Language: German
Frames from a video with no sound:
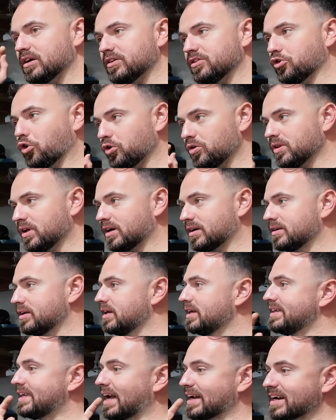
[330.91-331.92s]
9,
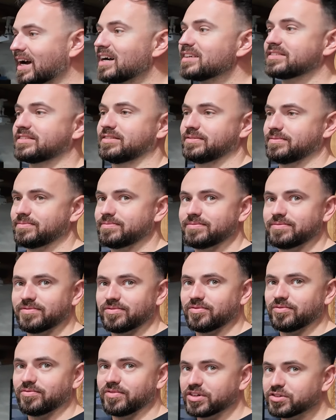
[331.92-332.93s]
ja, krass.
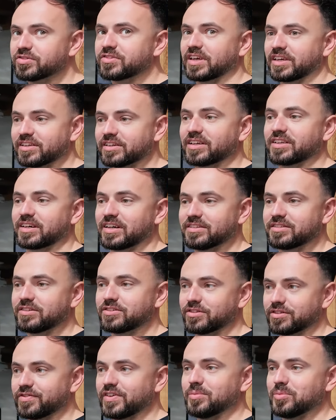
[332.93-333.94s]
Weißt du, was eigentlich krass
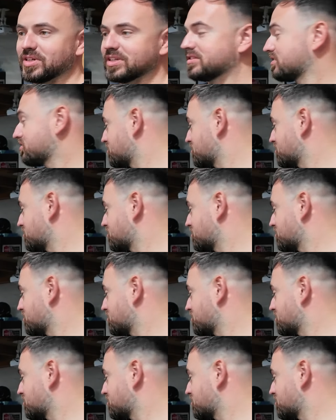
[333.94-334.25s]
ist? Das fällt mir jetzt